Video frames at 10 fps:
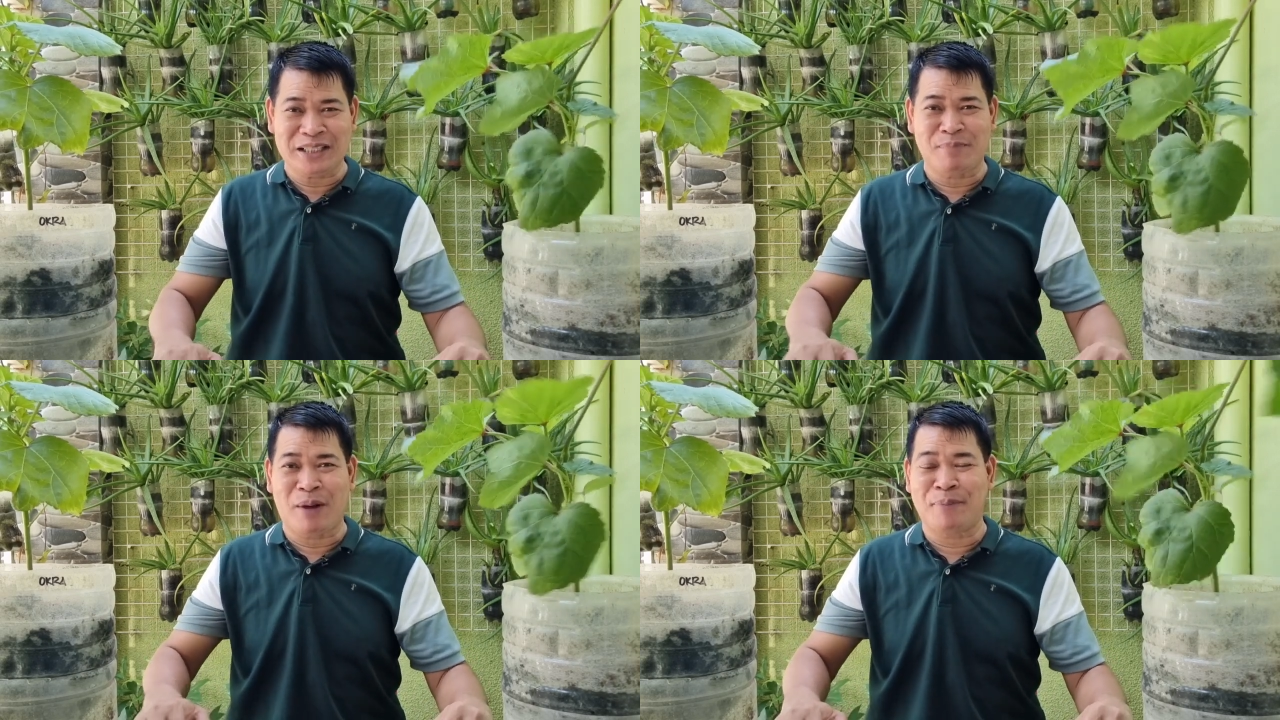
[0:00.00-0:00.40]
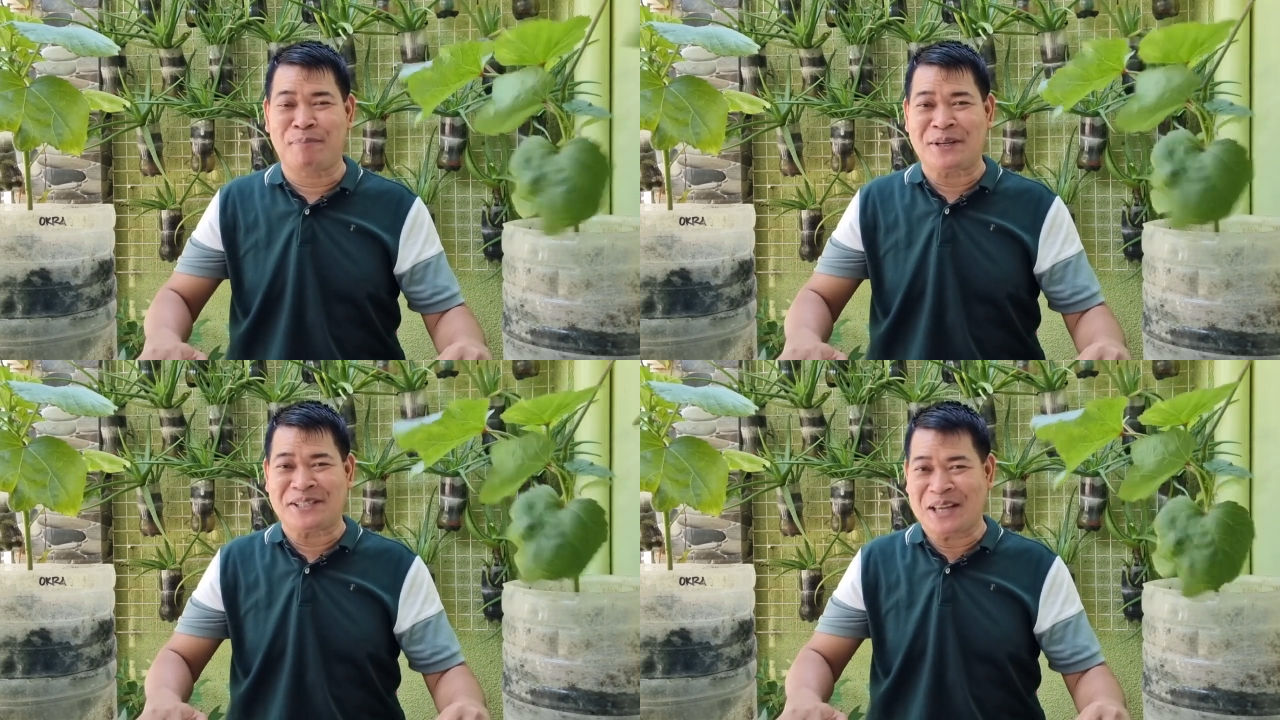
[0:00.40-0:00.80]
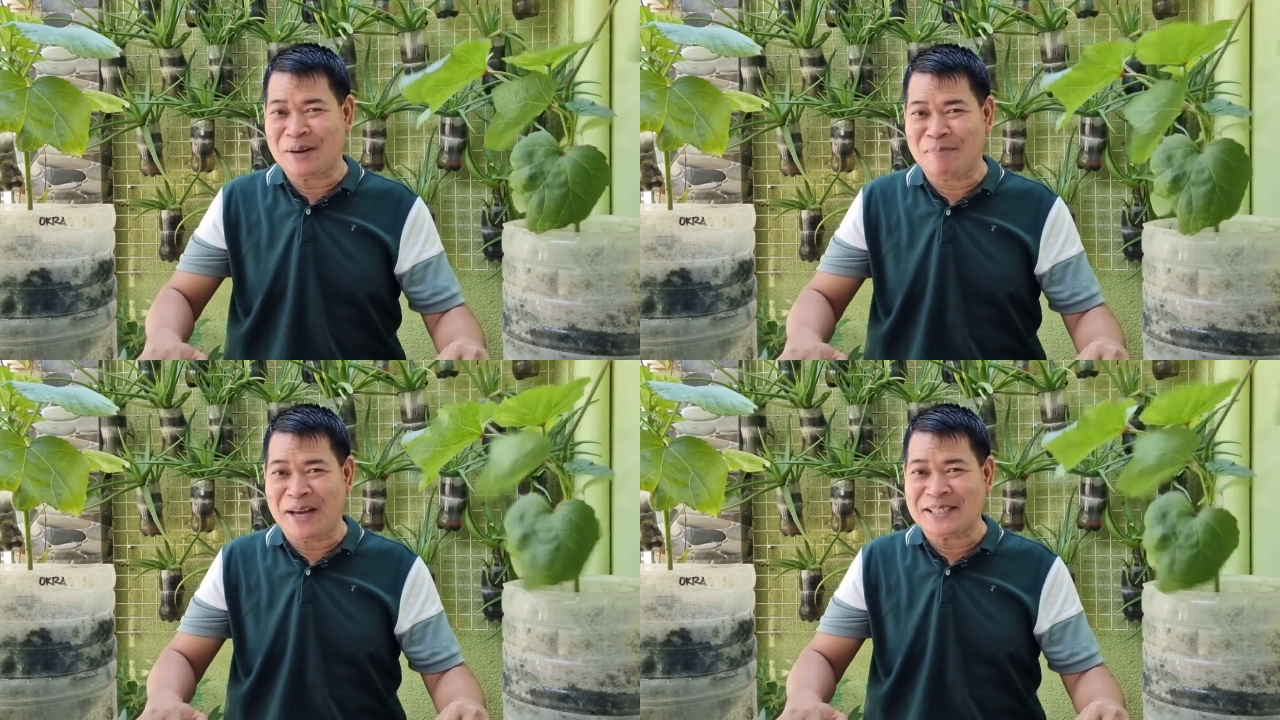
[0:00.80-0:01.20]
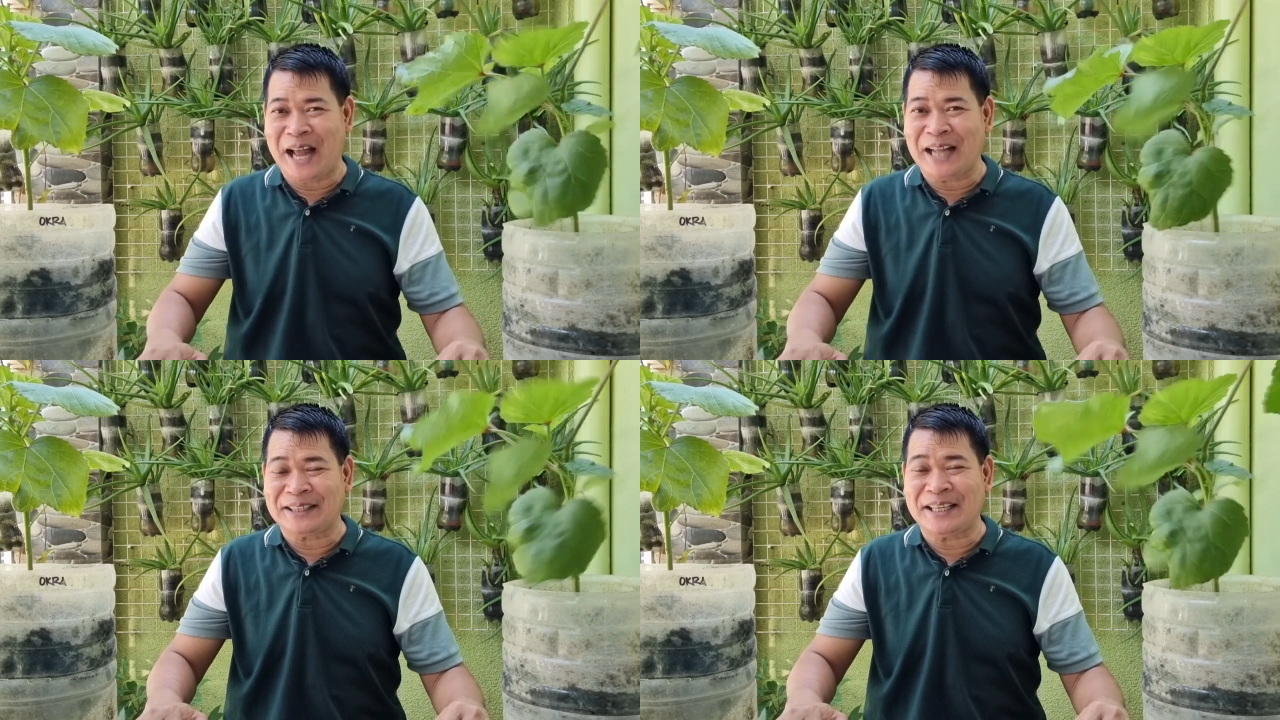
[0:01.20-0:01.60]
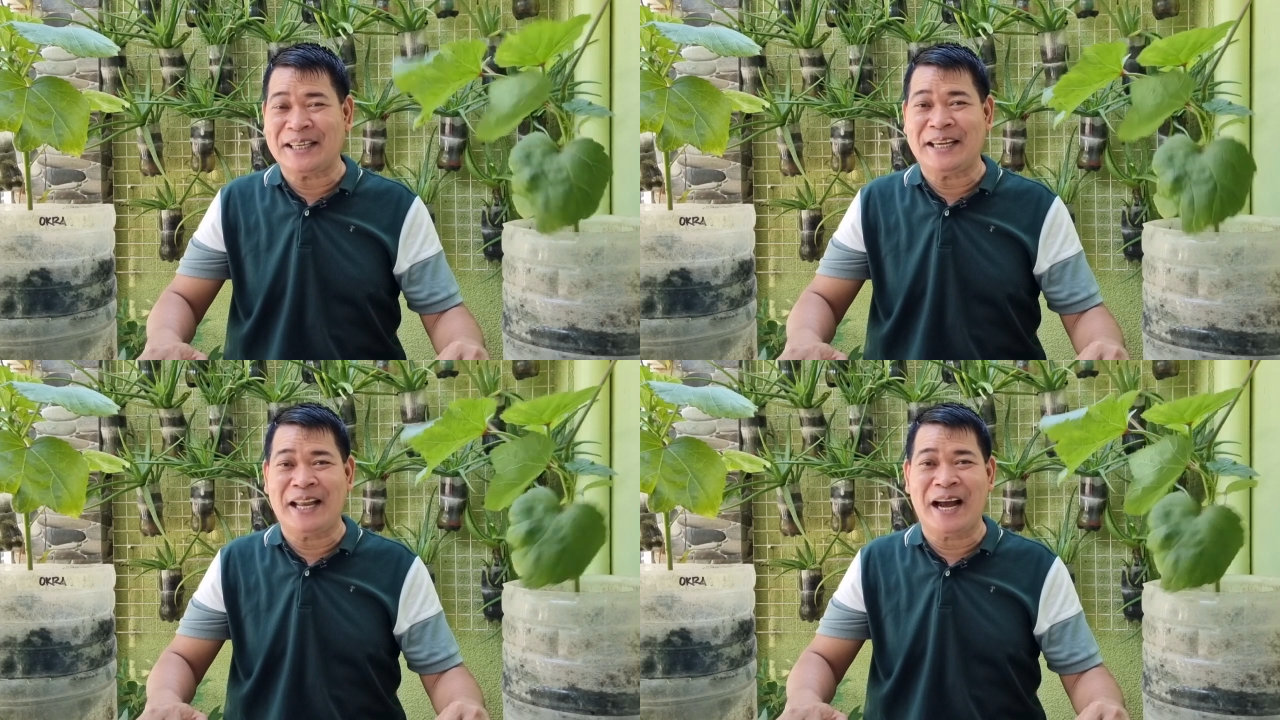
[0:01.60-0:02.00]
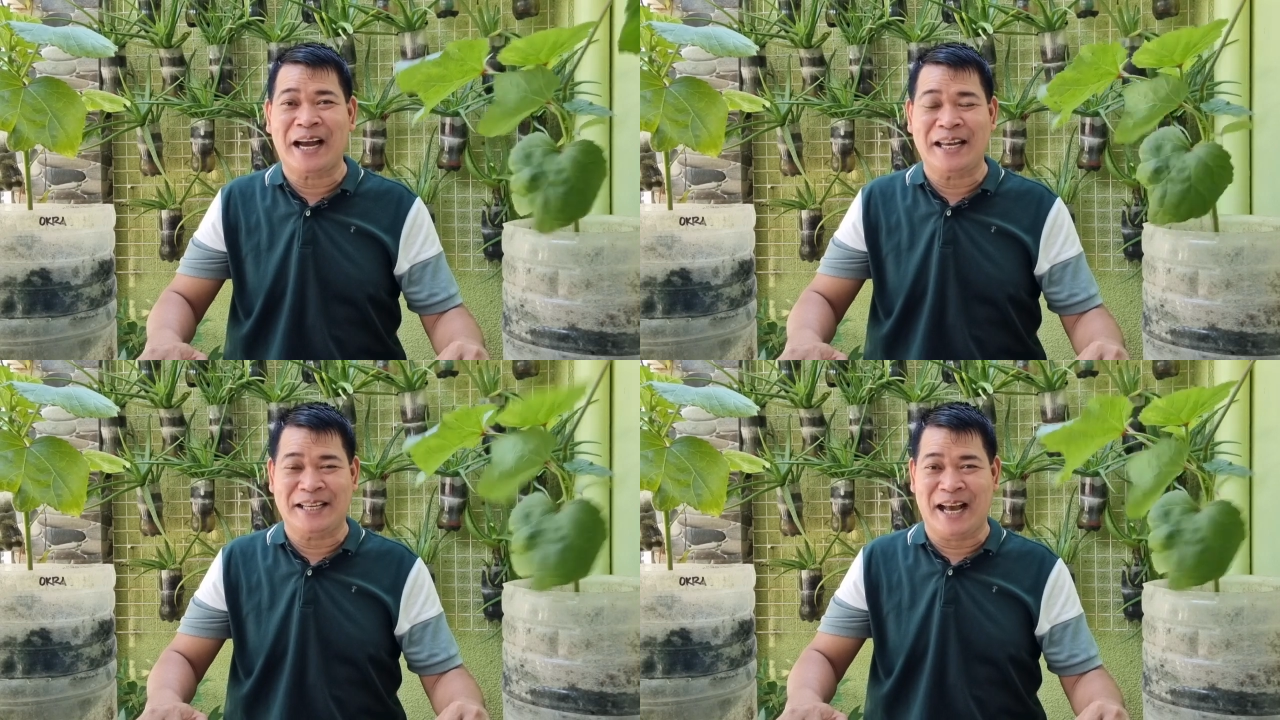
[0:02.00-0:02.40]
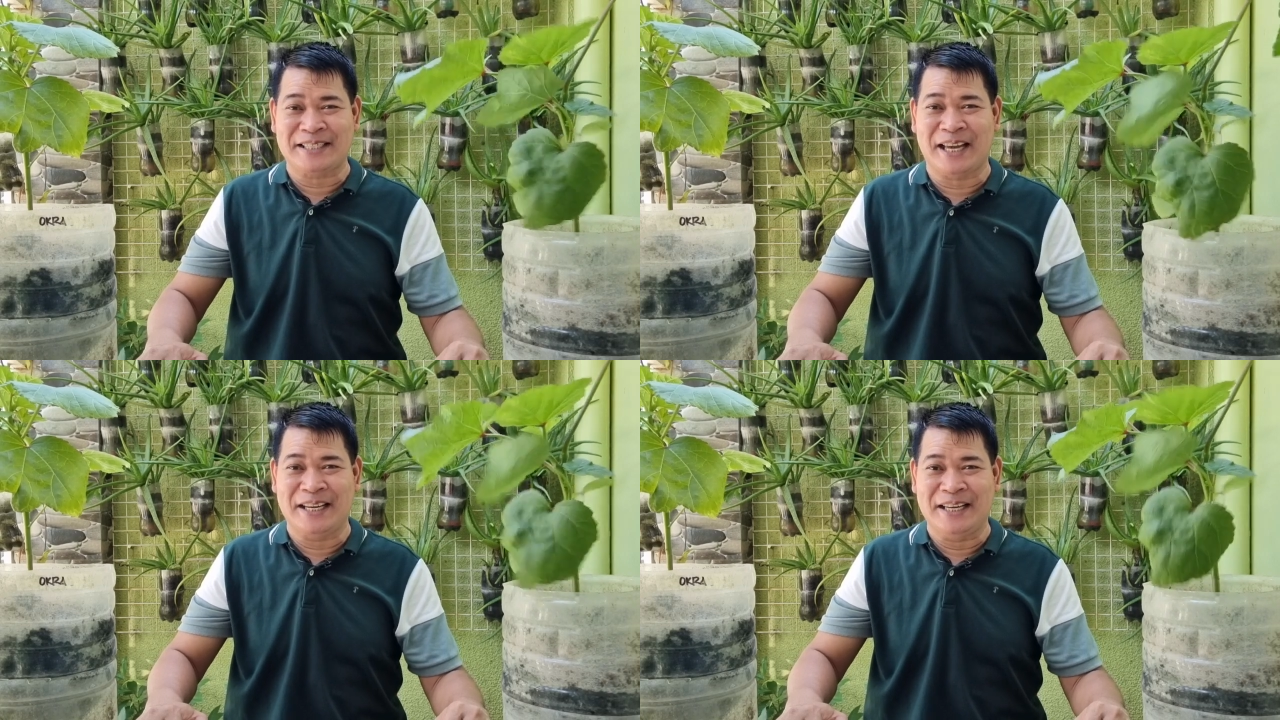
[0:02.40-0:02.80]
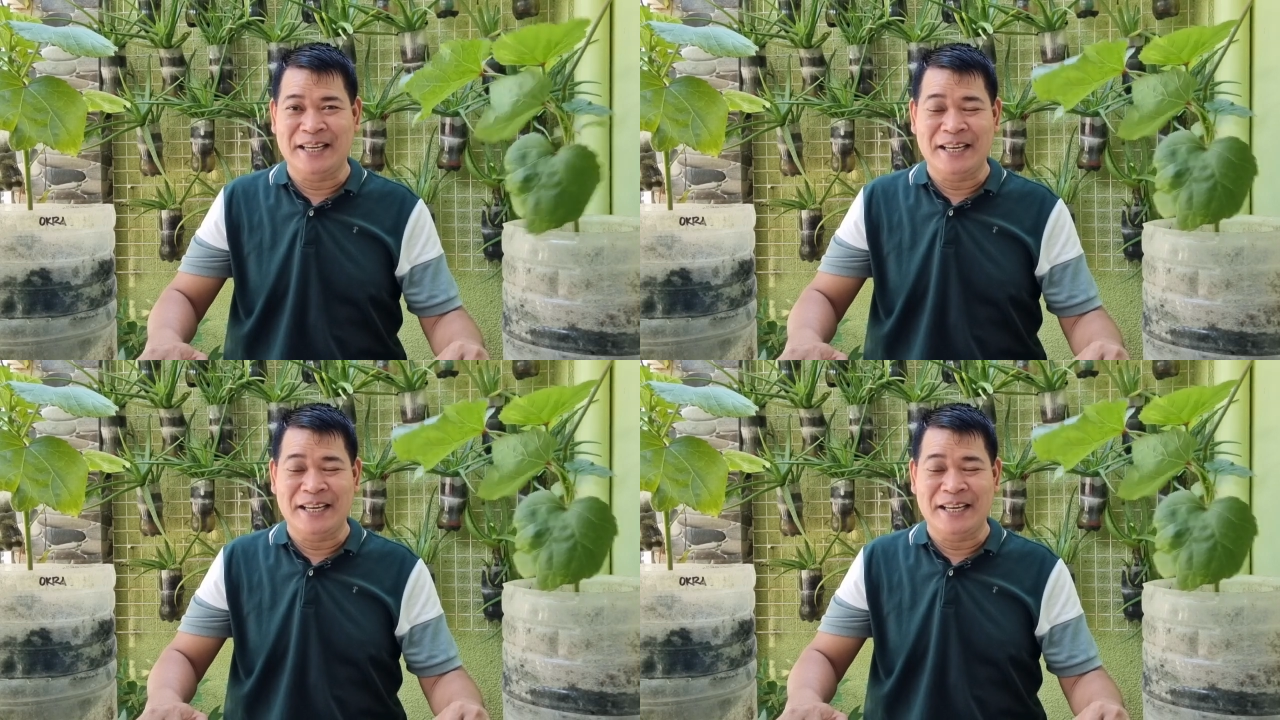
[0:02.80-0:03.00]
sa pagpreserba sa ating inang kalikasan.